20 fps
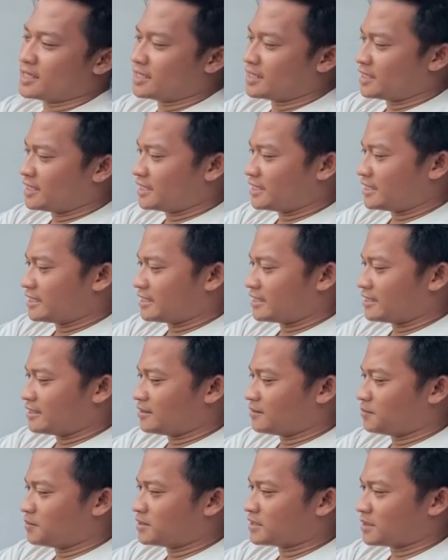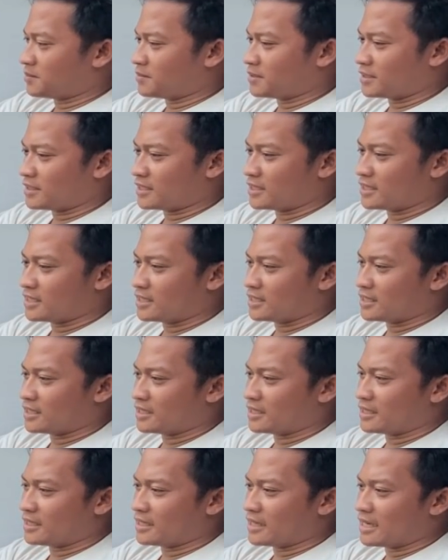Ini bisa
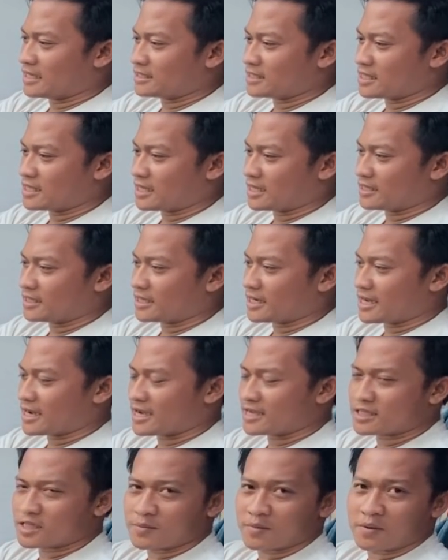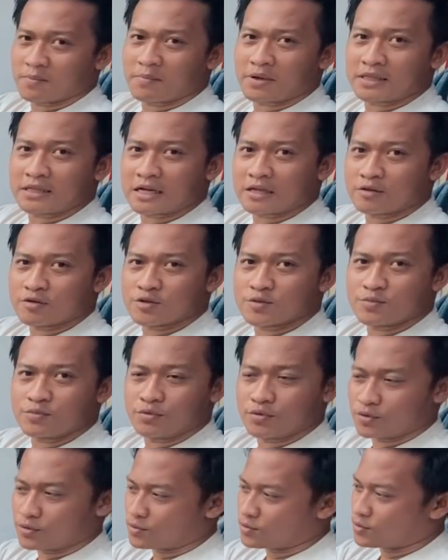menghasilkan tenaga sampai 410
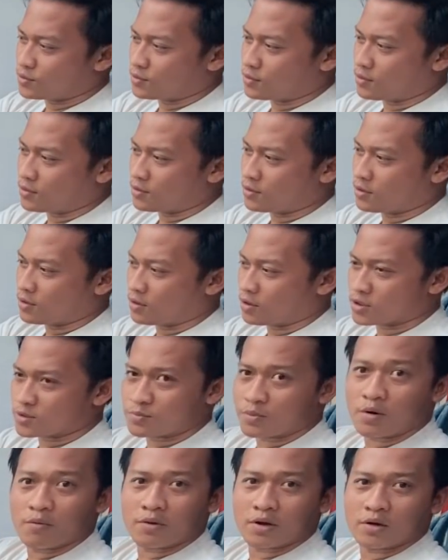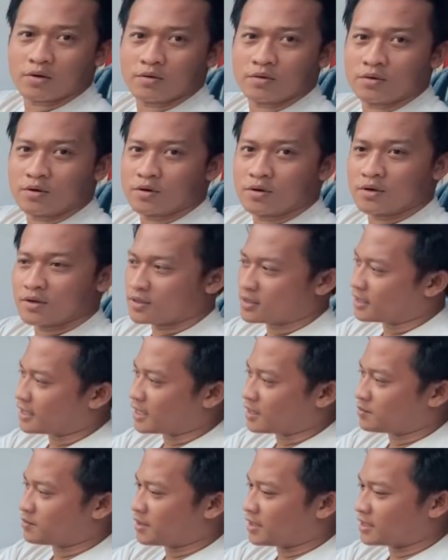horsepower loh
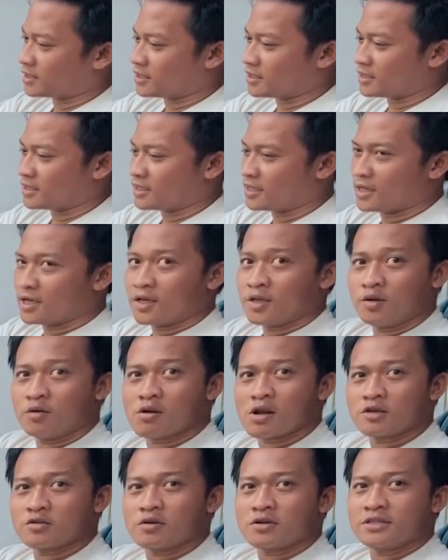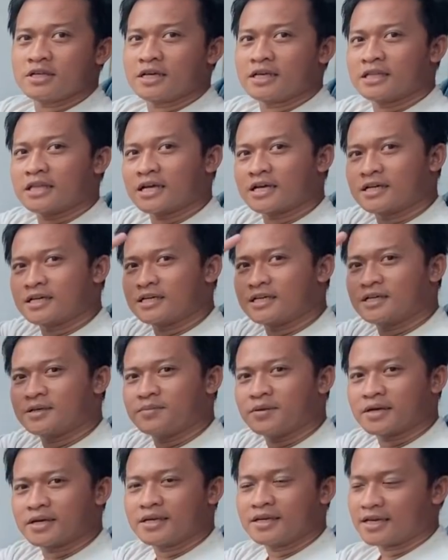keren banget ini yuk langsung aja kita ke
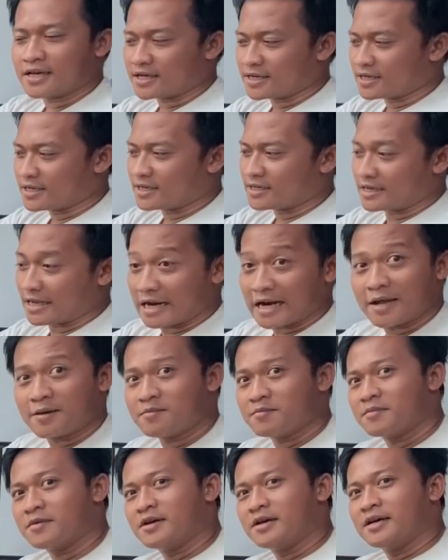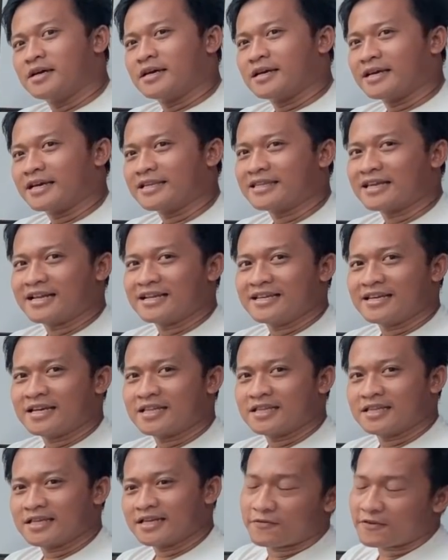bagian dalam kita
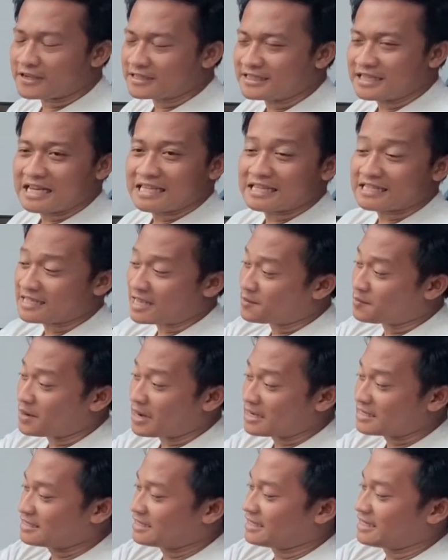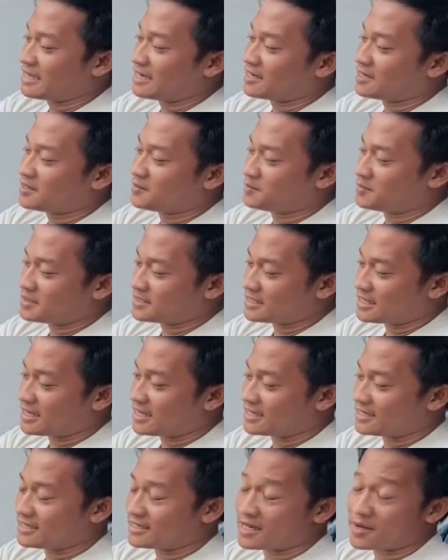lihat fasilitas apa aja yang
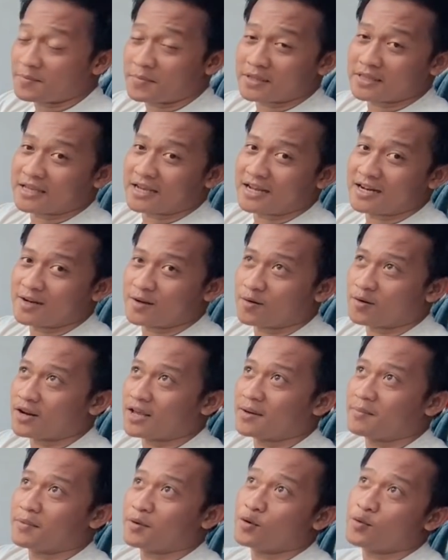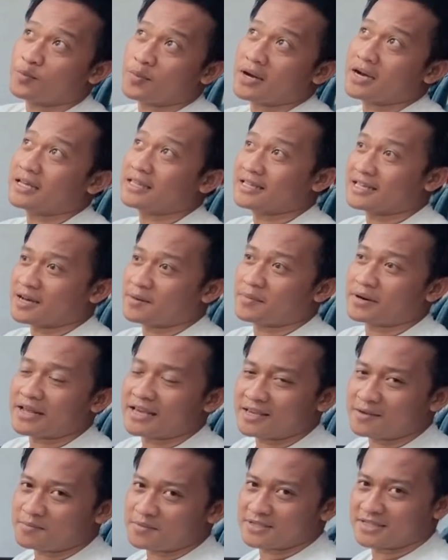bisa didapatkan oleh penumpang ketika
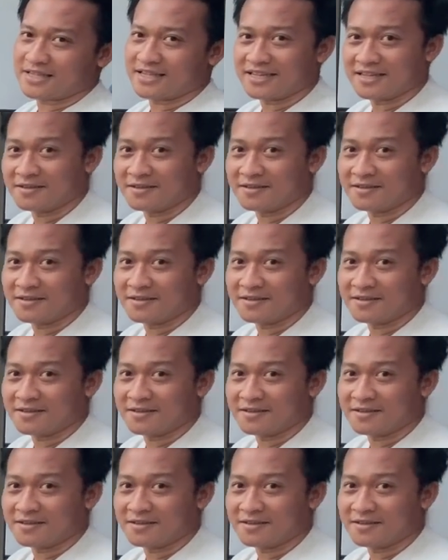menaiki bis ini.